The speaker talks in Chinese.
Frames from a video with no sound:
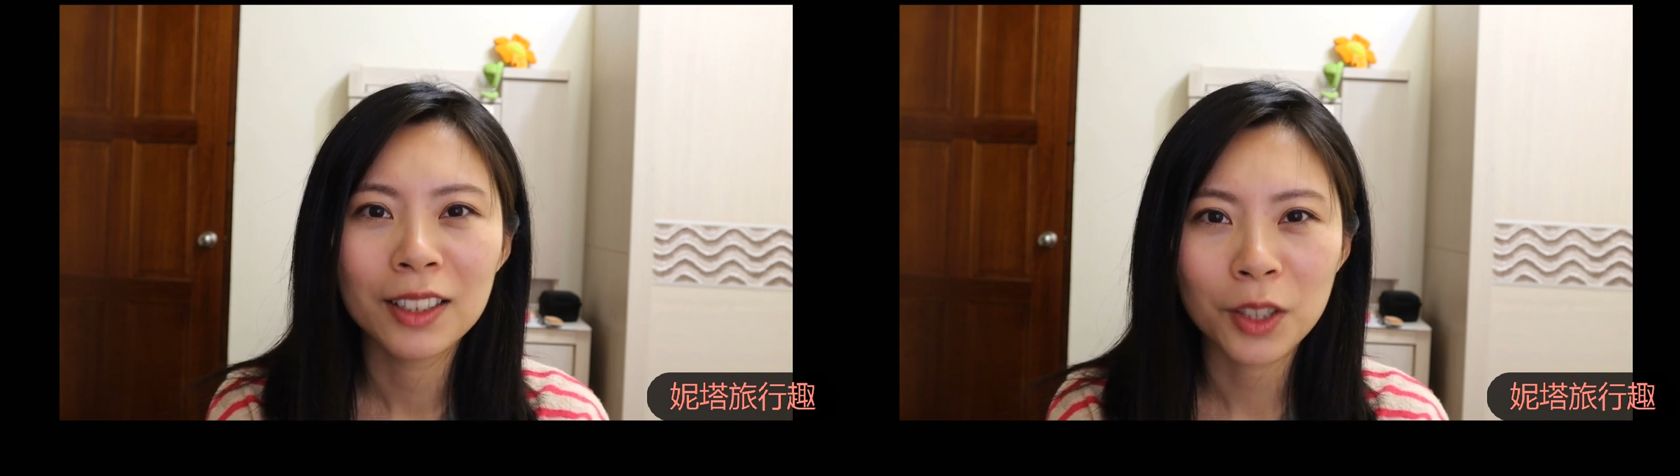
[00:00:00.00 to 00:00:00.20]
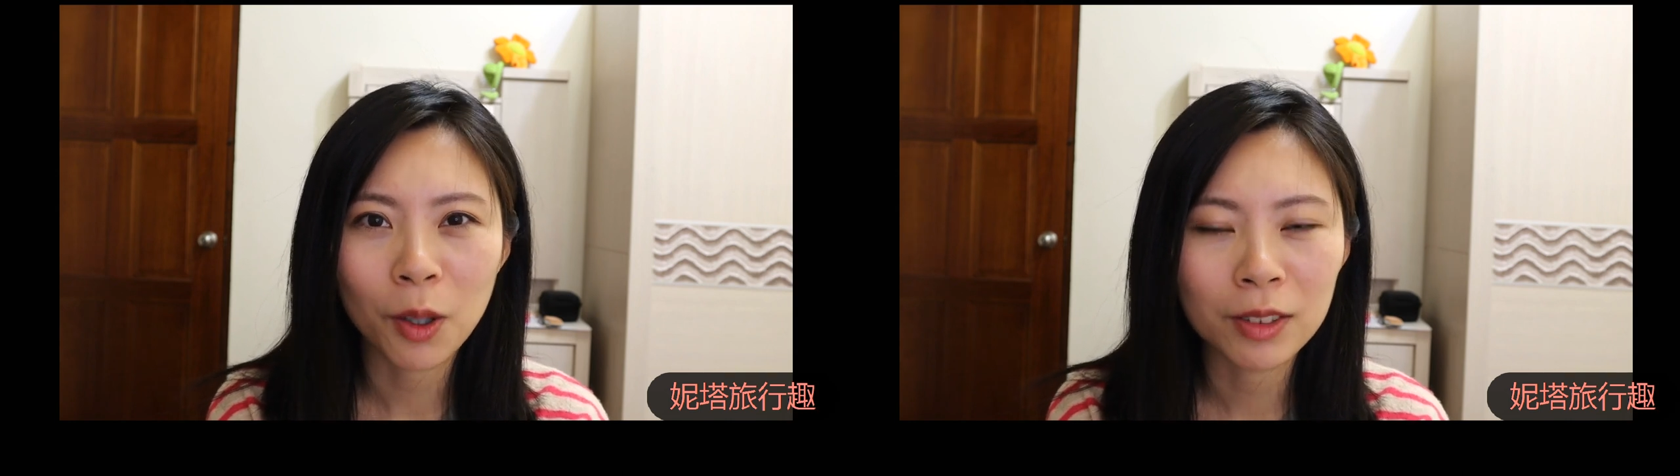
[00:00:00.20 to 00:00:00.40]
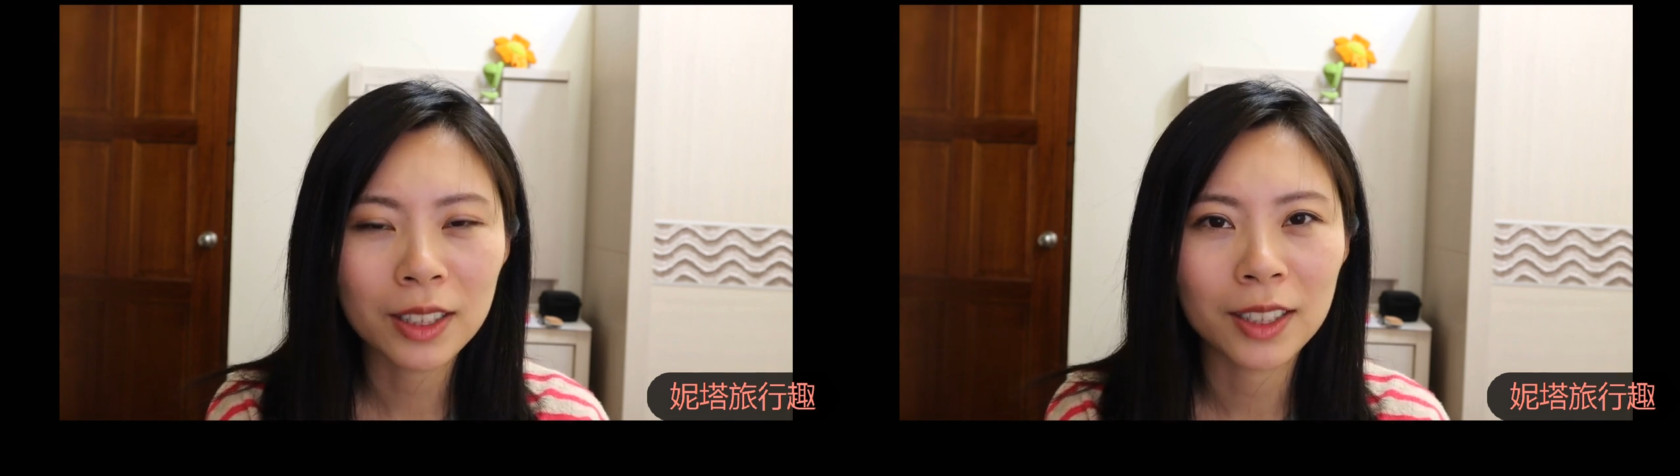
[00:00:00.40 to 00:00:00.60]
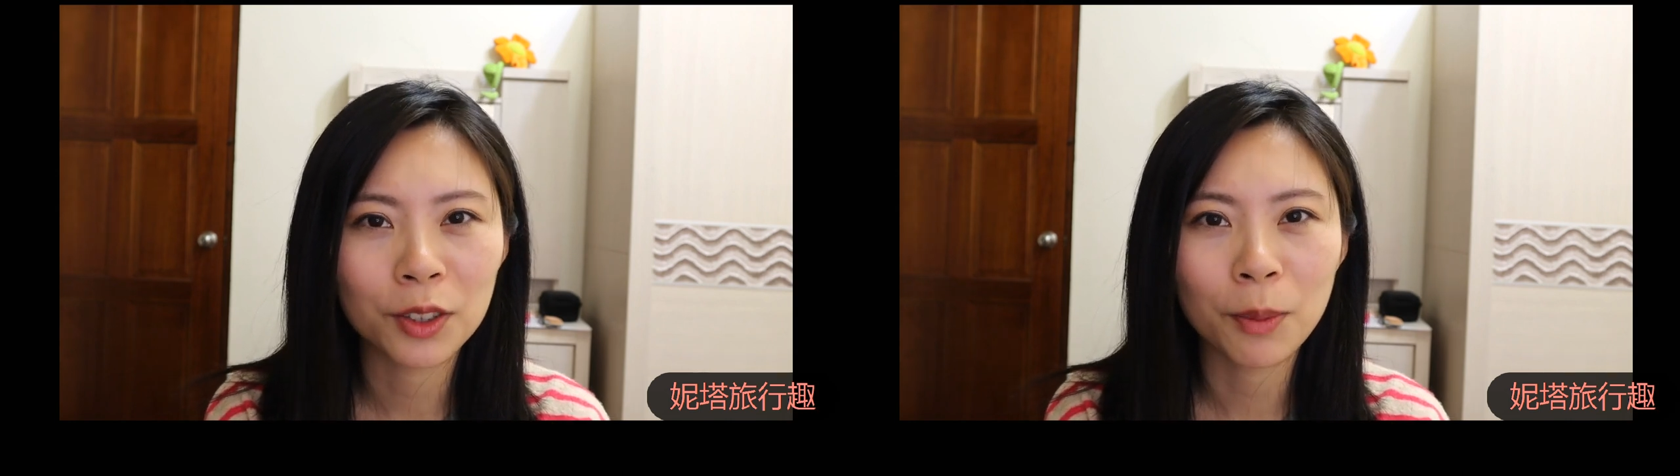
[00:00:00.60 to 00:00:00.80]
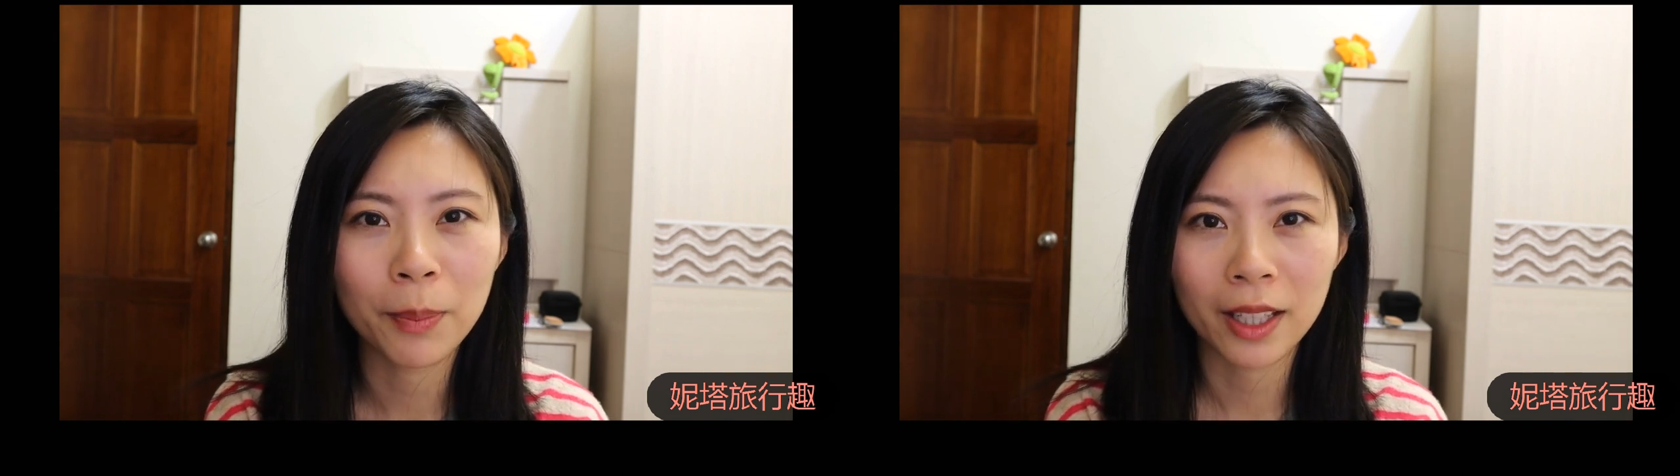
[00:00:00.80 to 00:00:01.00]
从此
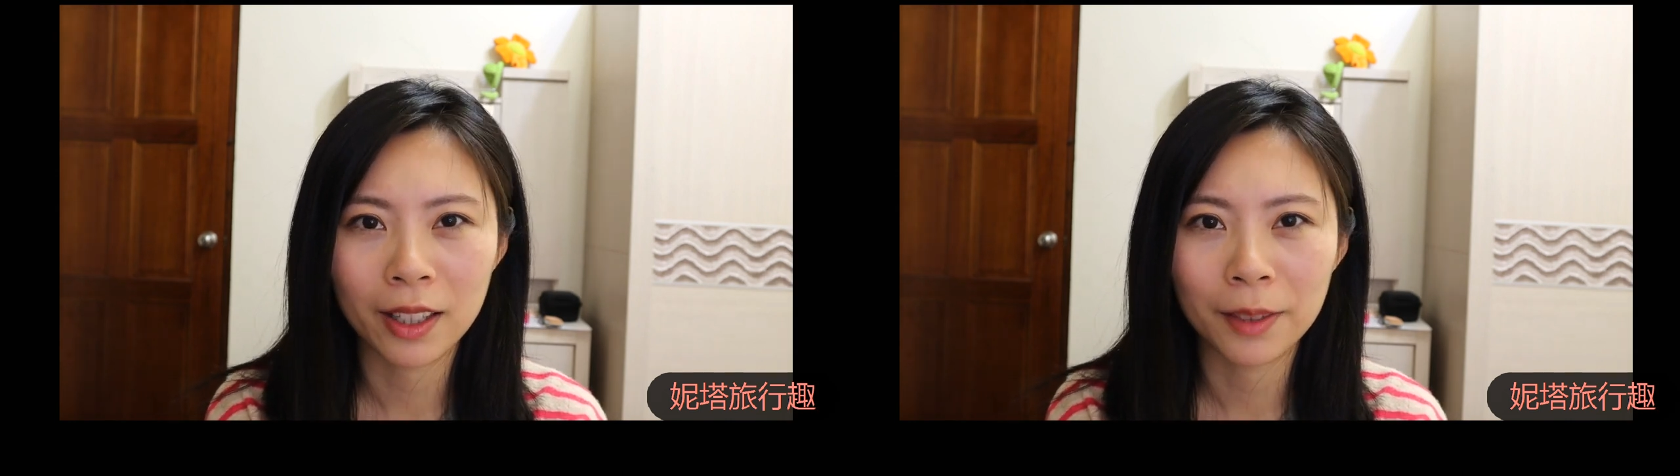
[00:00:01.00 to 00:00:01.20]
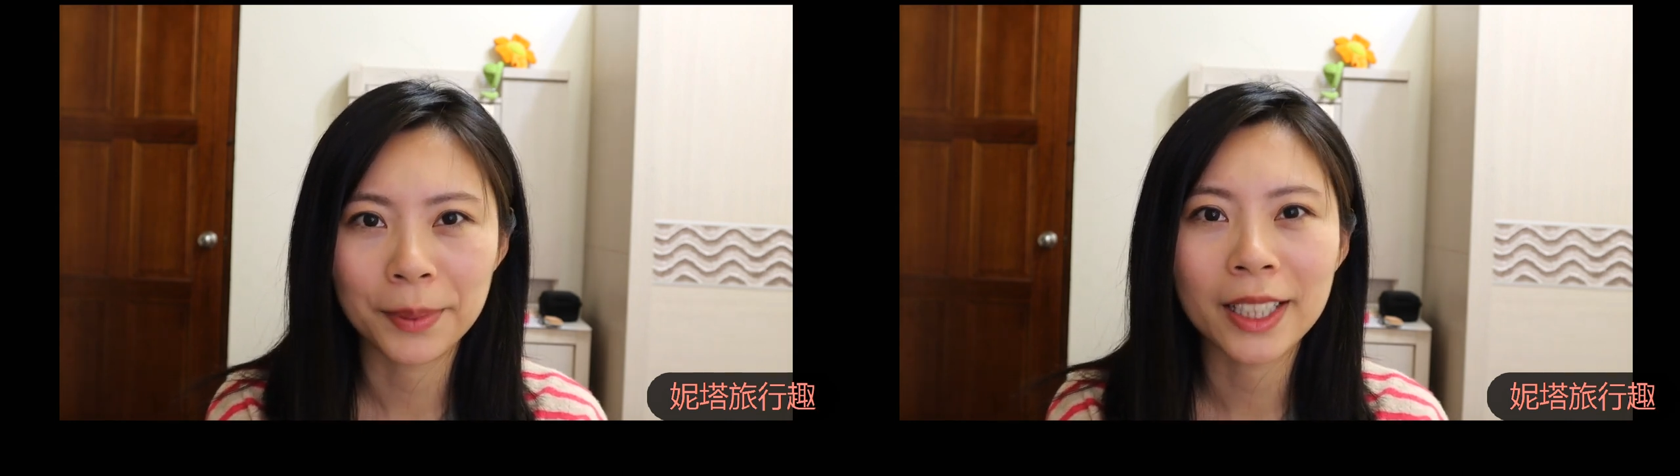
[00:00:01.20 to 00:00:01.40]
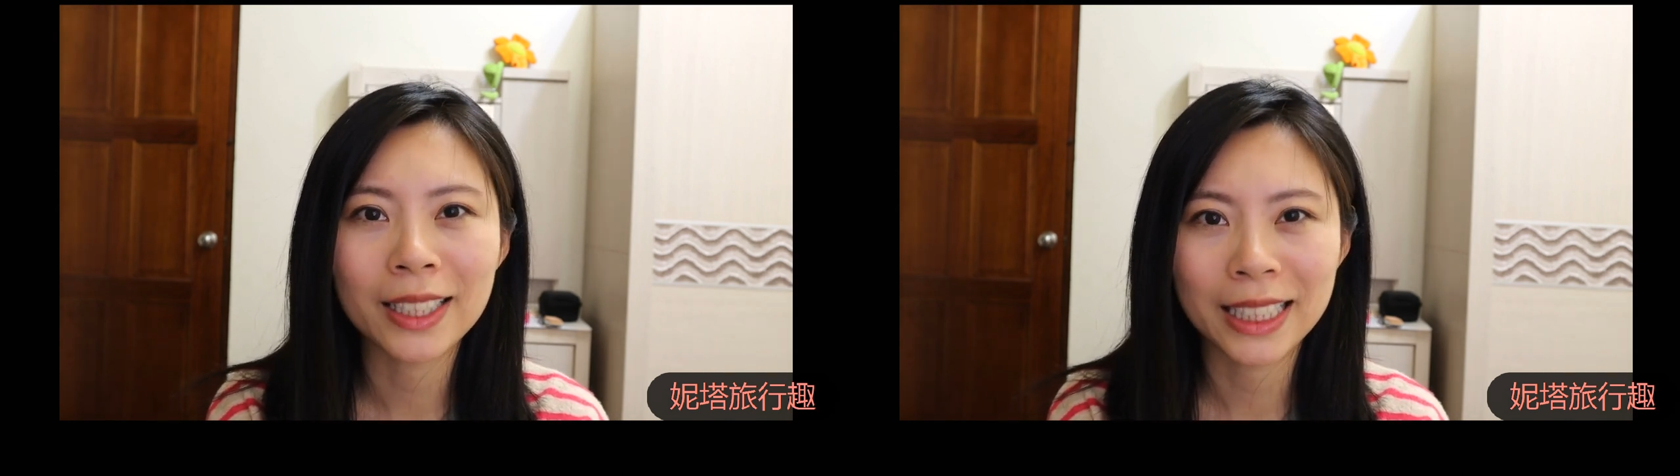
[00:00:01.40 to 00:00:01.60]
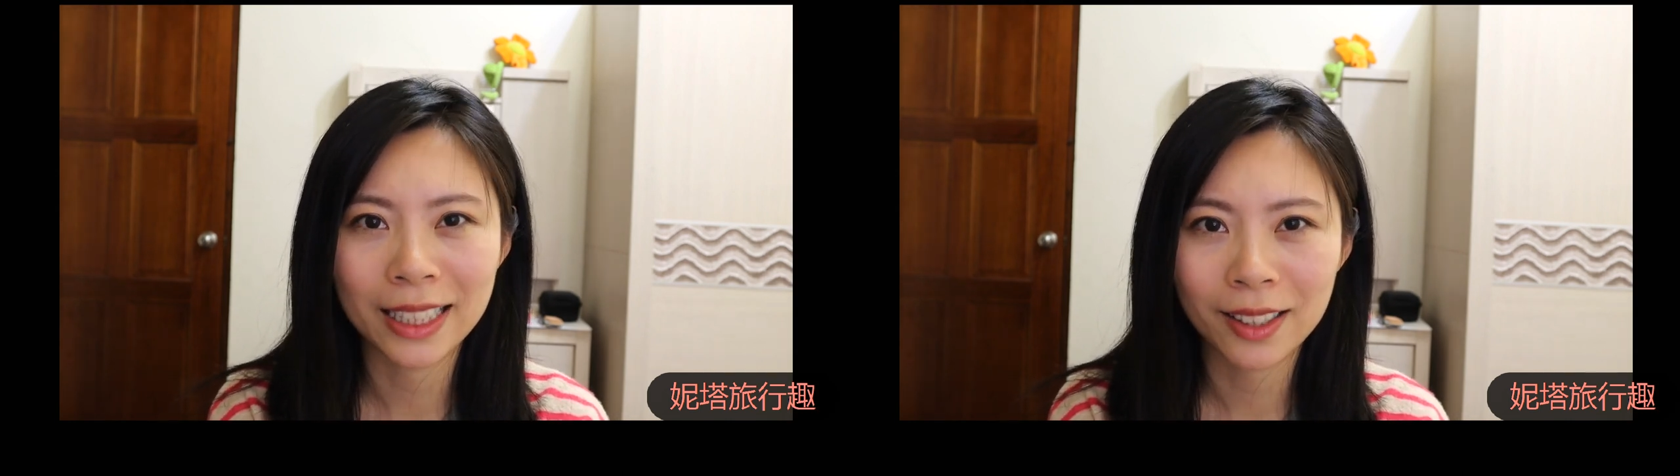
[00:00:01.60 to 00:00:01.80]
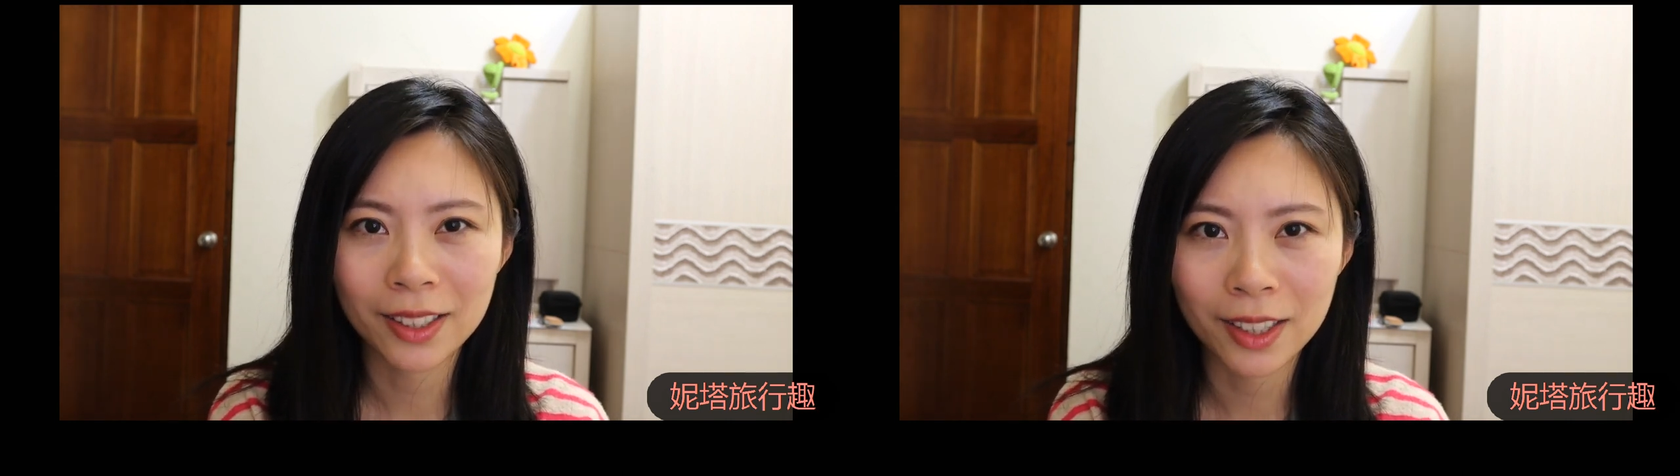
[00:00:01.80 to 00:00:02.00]
就变得比较
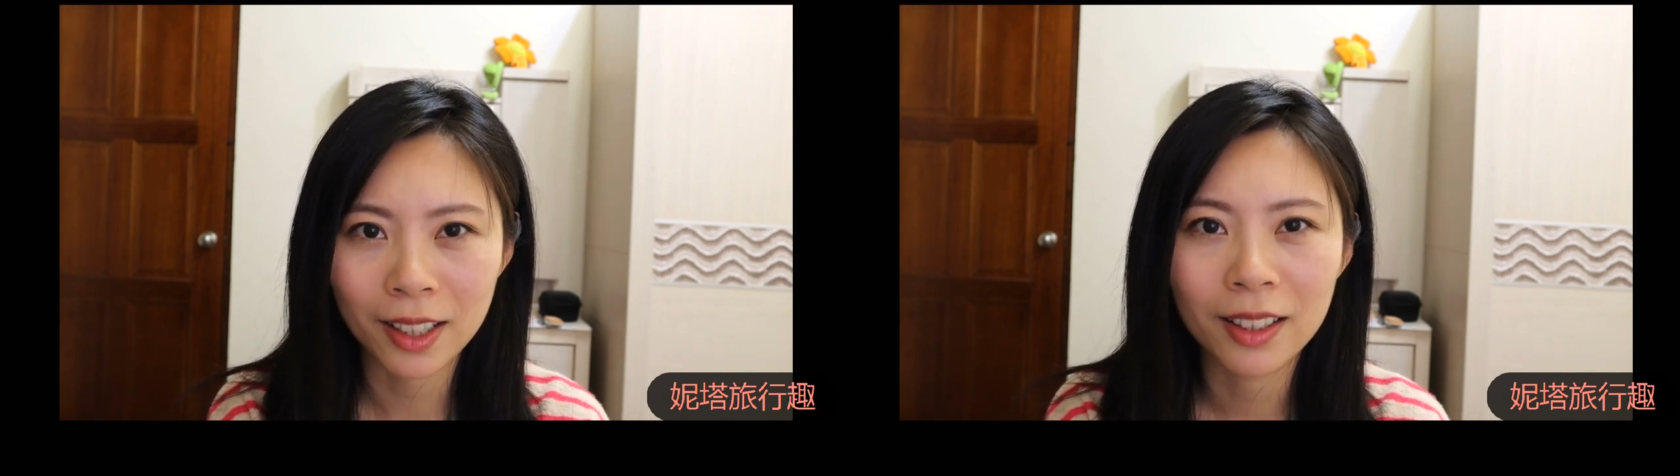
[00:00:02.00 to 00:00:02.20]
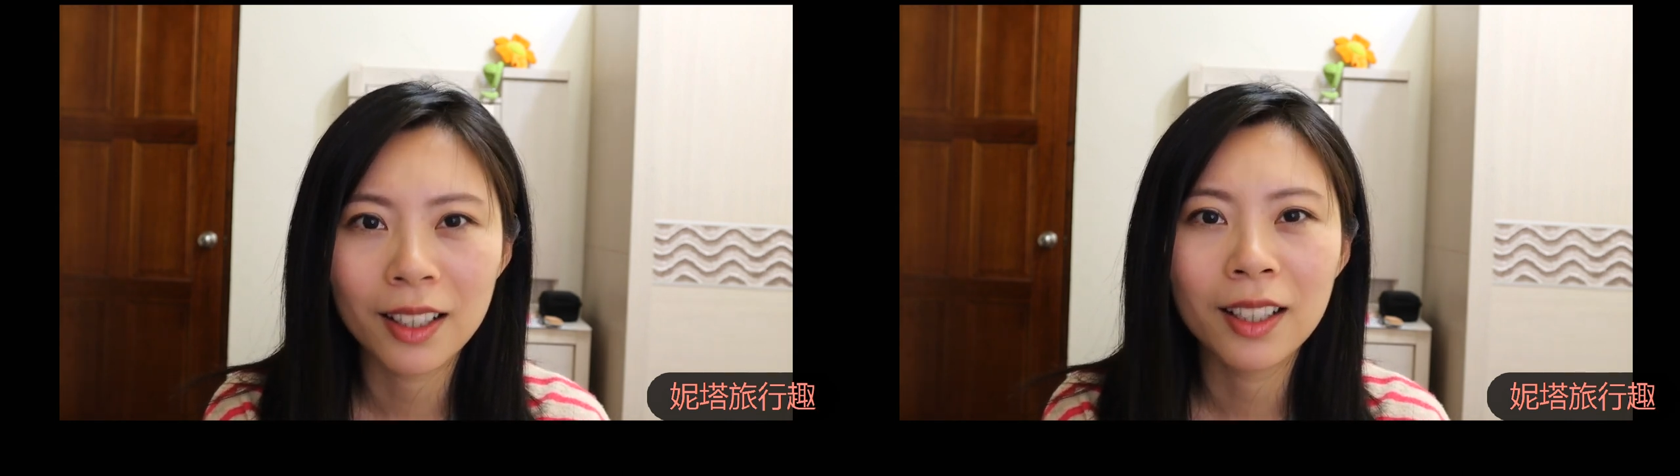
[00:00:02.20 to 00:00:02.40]
谨慎。